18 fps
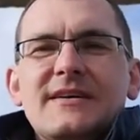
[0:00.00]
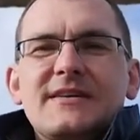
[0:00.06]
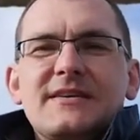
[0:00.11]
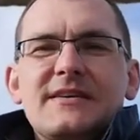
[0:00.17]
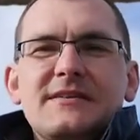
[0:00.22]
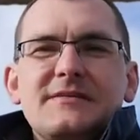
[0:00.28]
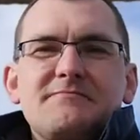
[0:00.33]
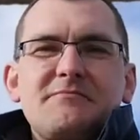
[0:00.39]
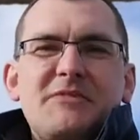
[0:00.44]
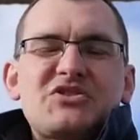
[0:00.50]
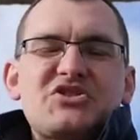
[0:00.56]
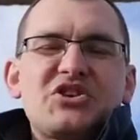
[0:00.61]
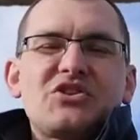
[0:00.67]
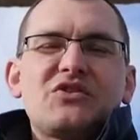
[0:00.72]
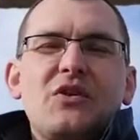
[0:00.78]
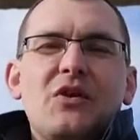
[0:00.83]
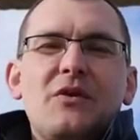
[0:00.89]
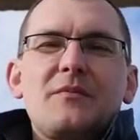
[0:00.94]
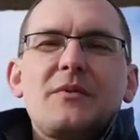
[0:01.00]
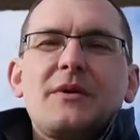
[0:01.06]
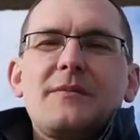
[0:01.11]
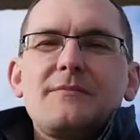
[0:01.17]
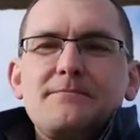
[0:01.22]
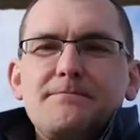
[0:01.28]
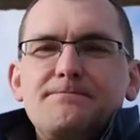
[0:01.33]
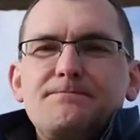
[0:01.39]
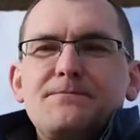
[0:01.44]
y, nasze
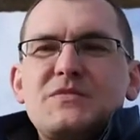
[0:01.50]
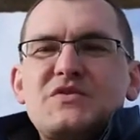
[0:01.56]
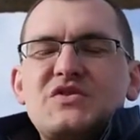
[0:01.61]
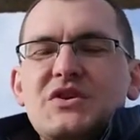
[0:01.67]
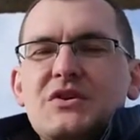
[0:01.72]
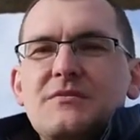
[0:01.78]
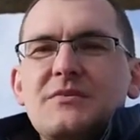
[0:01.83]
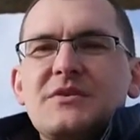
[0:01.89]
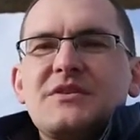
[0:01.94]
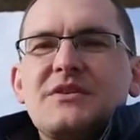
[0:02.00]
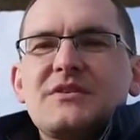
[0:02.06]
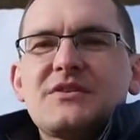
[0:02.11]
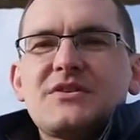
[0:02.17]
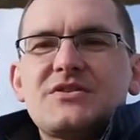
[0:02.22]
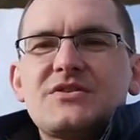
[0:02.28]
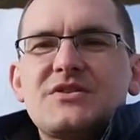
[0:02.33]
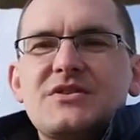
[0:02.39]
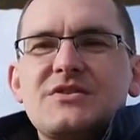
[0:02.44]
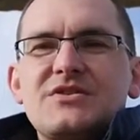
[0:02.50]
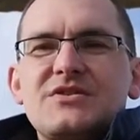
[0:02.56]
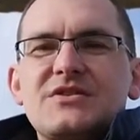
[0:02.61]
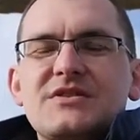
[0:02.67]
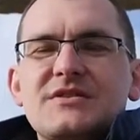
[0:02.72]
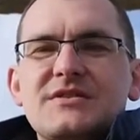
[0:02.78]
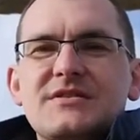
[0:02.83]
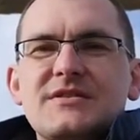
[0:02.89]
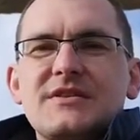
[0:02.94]
domy. Czyńmy ten
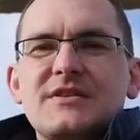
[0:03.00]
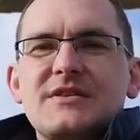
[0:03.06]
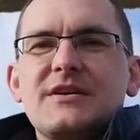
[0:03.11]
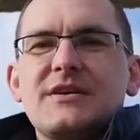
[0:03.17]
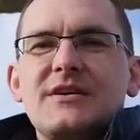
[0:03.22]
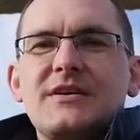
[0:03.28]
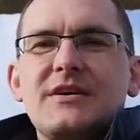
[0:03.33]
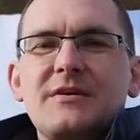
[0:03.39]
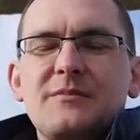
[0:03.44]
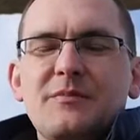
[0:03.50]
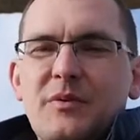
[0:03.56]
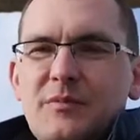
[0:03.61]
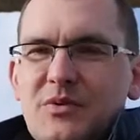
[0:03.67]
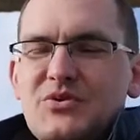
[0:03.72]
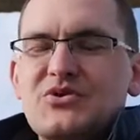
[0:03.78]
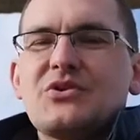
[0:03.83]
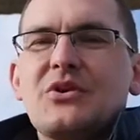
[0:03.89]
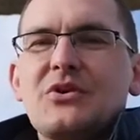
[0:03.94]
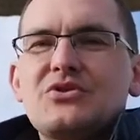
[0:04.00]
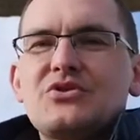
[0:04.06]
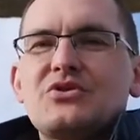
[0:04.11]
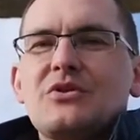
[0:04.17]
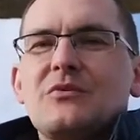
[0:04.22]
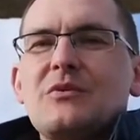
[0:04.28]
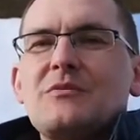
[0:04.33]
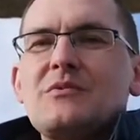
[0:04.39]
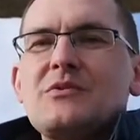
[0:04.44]
krzyż z
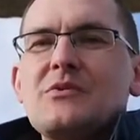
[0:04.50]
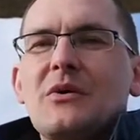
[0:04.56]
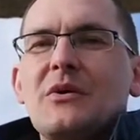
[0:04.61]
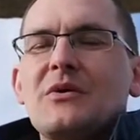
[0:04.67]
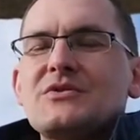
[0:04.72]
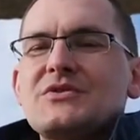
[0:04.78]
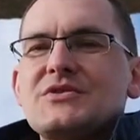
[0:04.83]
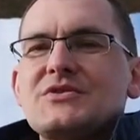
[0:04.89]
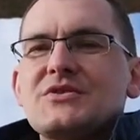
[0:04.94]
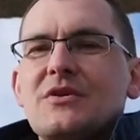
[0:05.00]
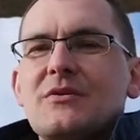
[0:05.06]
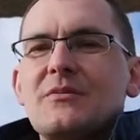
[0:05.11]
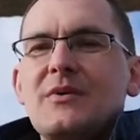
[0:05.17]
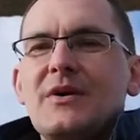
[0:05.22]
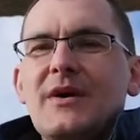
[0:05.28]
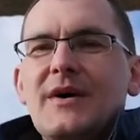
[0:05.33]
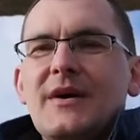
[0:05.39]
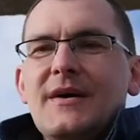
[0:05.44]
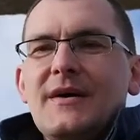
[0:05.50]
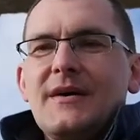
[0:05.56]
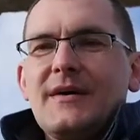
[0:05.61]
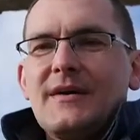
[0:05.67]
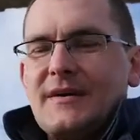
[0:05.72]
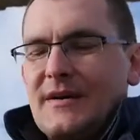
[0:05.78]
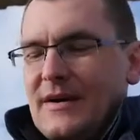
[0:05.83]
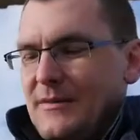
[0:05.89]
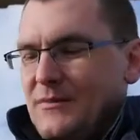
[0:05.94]
pobożnością i miłością,
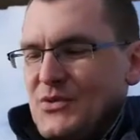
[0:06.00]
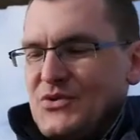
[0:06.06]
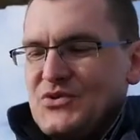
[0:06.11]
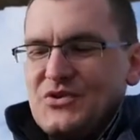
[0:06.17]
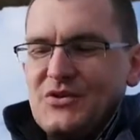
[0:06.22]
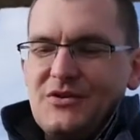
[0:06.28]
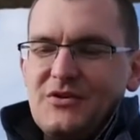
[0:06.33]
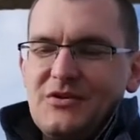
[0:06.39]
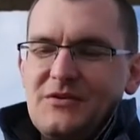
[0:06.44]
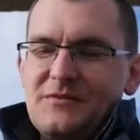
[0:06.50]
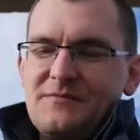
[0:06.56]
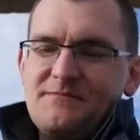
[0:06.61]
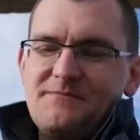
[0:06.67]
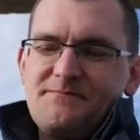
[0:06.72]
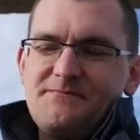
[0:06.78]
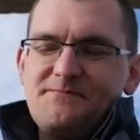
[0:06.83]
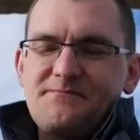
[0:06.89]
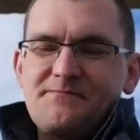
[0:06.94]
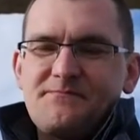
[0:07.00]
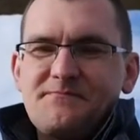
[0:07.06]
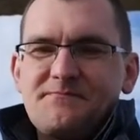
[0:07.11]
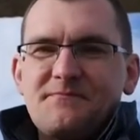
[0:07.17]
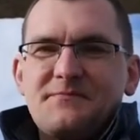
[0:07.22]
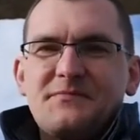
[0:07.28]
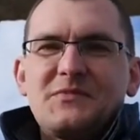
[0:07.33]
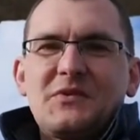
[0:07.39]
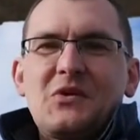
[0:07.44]
a może i
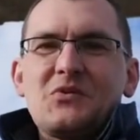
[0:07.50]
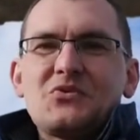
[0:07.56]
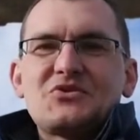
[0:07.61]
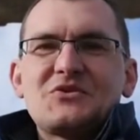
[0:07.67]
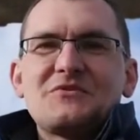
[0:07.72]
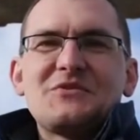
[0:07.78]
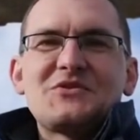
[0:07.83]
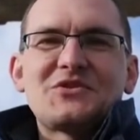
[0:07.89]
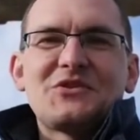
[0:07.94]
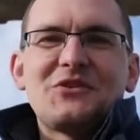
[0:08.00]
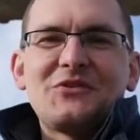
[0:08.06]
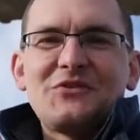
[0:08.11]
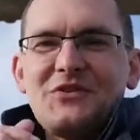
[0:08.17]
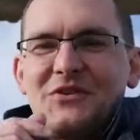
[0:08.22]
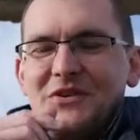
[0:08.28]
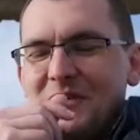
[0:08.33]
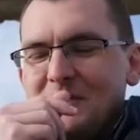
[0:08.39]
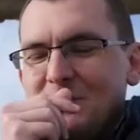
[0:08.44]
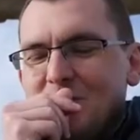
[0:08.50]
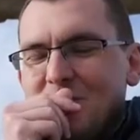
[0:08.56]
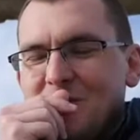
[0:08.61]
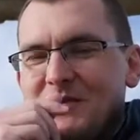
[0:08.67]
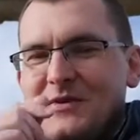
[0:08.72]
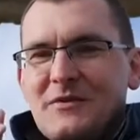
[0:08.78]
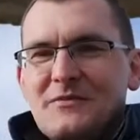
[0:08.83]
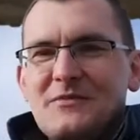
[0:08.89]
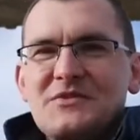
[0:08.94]
nauczymy się od nich,
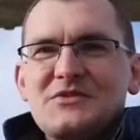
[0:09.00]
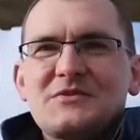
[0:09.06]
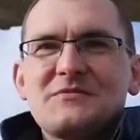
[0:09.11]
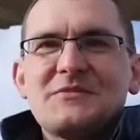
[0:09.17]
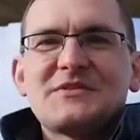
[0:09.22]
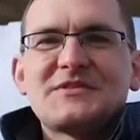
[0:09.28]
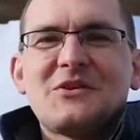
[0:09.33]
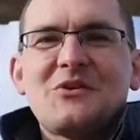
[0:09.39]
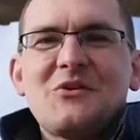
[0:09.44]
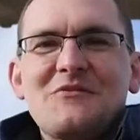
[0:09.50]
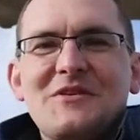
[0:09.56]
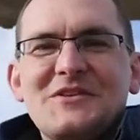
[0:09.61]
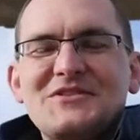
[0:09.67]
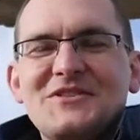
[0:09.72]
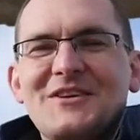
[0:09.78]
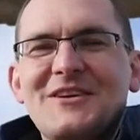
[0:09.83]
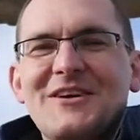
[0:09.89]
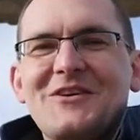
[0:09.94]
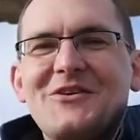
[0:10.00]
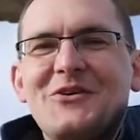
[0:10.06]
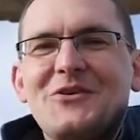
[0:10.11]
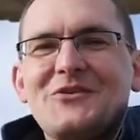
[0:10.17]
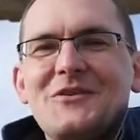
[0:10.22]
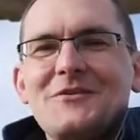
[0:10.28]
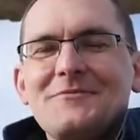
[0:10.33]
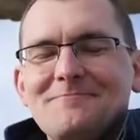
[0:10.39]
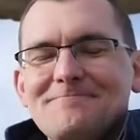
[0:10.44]
będziemy całować tak jak
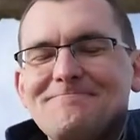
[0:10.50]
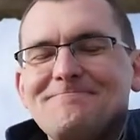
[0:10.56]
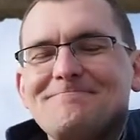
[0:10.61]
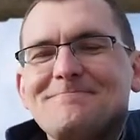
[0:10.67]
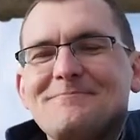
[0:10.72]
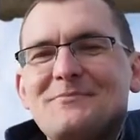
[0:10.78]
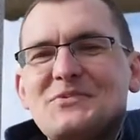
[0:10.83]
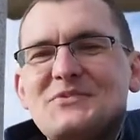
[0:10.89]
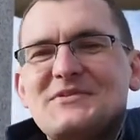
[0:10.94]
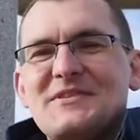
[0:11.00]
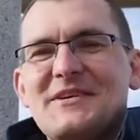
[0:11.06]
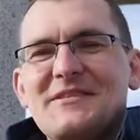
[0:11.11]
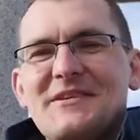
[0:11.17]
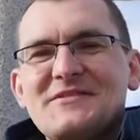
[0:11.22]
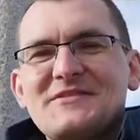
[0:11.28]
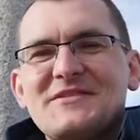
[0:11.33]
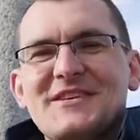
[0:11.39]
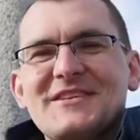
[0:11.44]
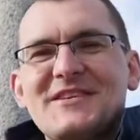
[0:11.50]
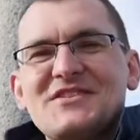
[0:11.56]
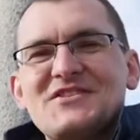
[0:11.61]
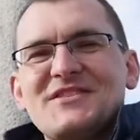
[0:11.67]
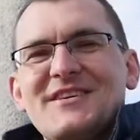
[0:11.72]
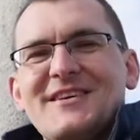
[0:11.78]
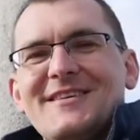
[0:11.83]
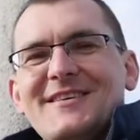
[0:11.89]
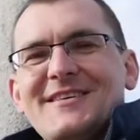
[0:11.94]
oni. Pozdrawiam
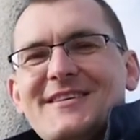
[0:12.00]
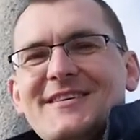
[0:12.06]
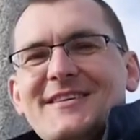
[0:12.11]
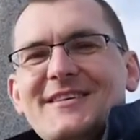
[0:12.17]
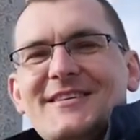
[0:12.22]
serdecznie.